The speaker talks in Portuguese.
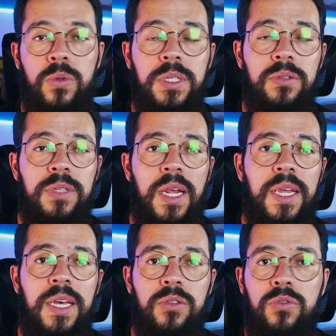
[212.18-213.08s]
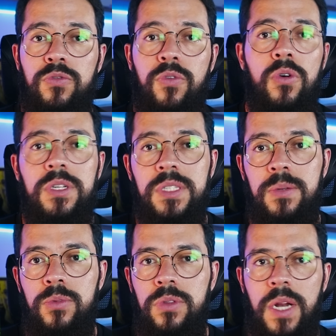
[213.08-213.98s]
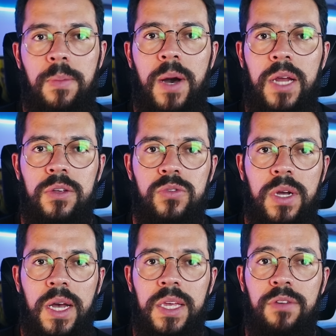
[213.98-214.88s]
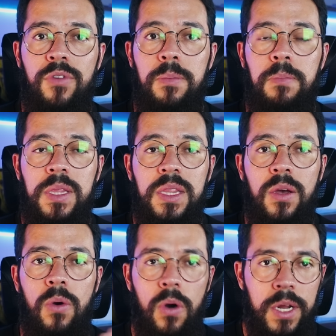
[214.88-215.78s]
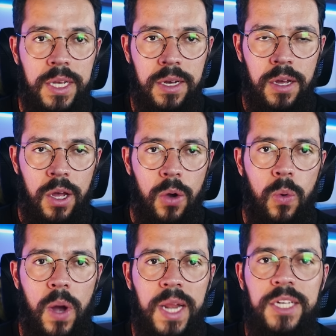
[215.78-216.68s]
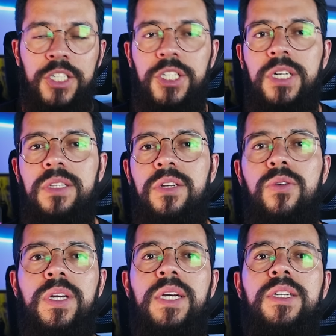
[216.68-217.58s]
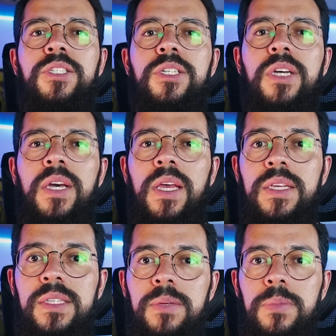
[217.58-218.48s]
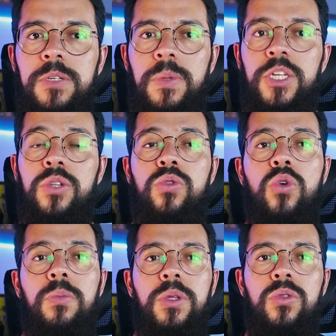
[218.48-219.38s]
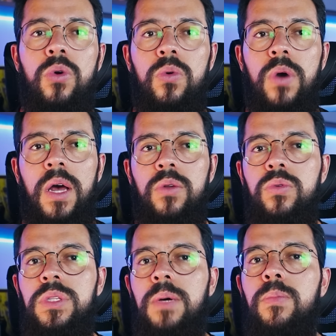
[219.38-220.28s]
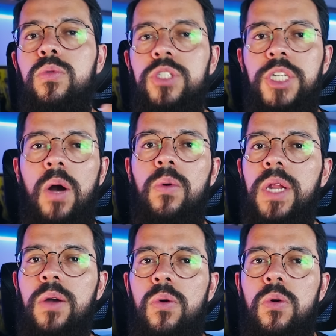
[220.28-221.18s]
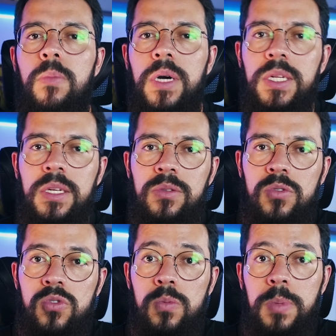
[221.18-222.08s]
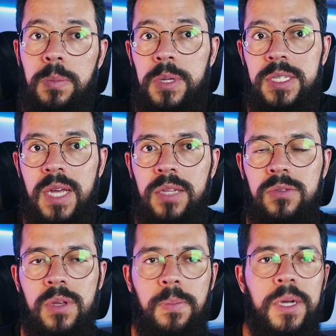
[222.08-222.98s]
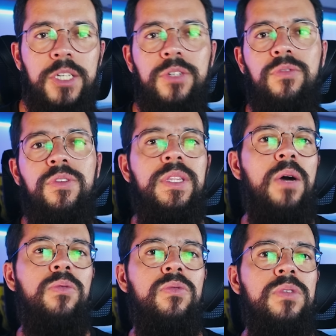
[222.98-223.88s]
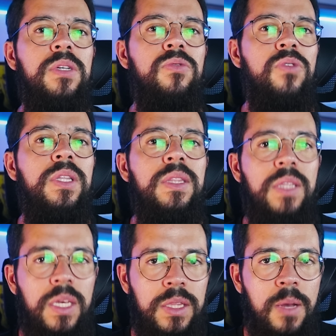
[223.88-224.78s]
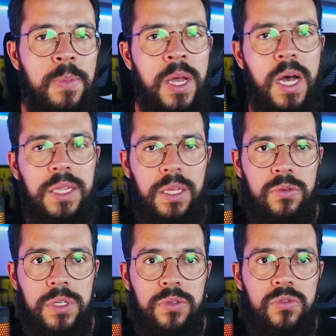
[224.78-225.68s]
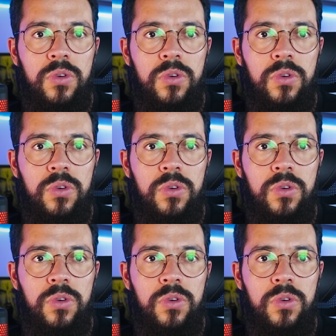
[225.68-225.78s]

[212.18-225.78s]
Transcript: Com tanto talento, força e muito trabalho, a sua carreira foi meteórica o Alexandre o Grande, ele simplesmente dominou a luta mundial greco-romana dos superpesados a partir do final dos anos 80 até os anos